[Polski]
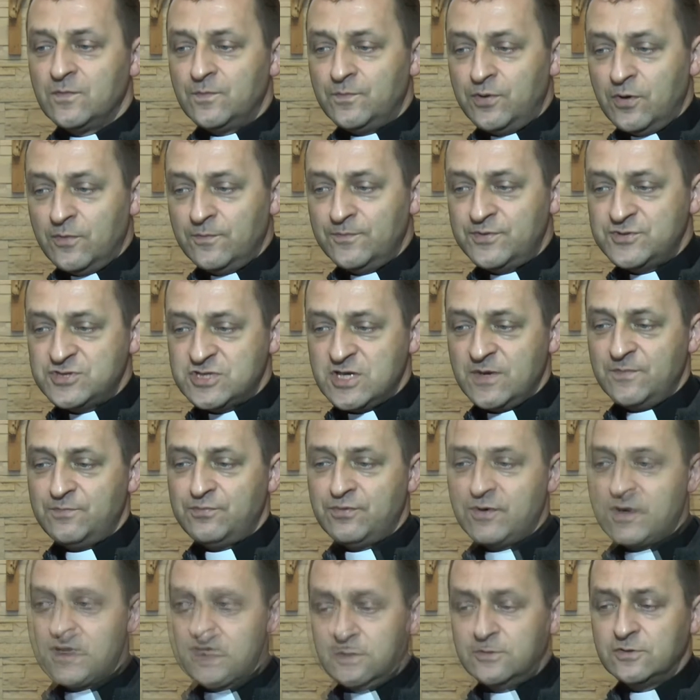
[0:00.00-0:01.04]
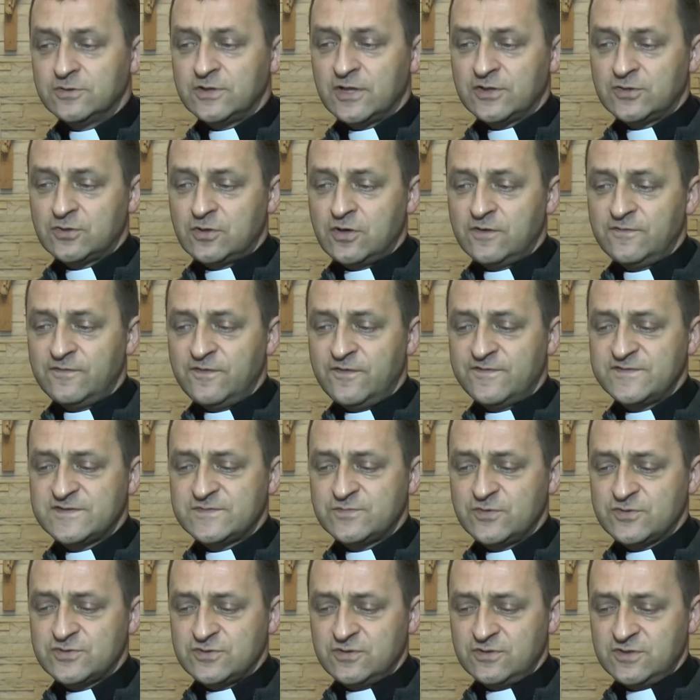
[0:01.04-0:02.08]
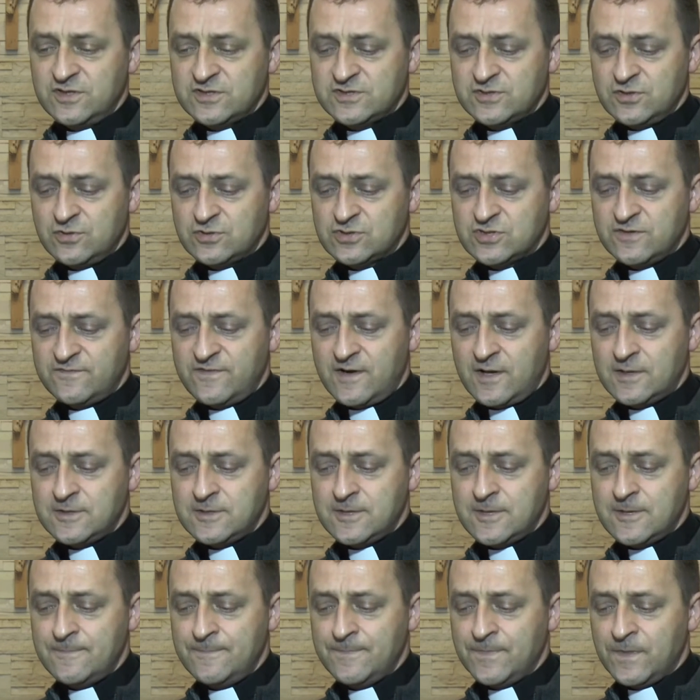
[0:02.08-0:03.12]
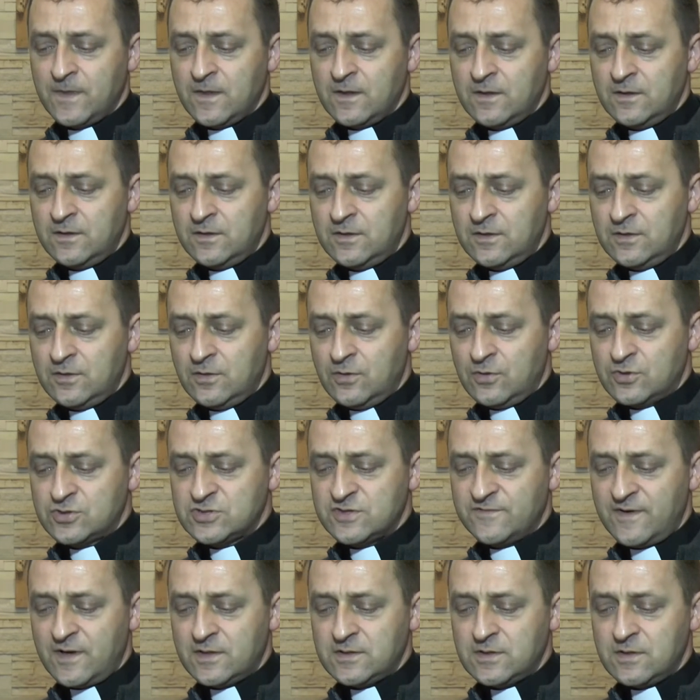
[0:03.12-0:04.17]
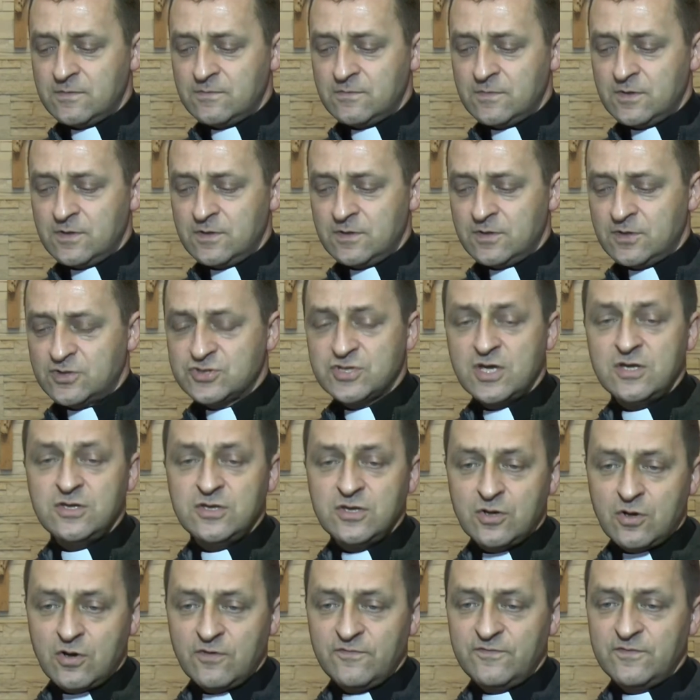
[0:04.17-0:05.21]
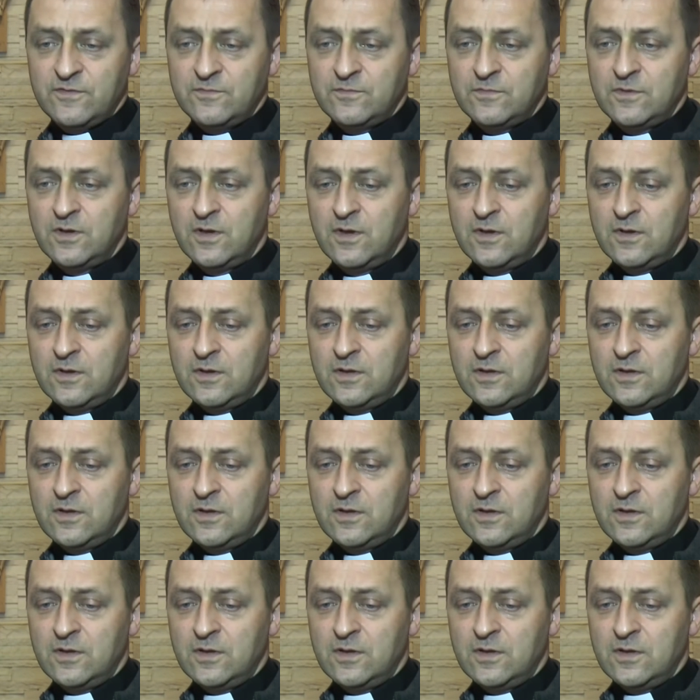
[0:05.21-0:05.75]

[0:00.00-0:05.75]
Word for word: pomp ciepła i dodatkowo wzmocnione jest to ogrzewanie e, ogrzewaniem grzejnikowym.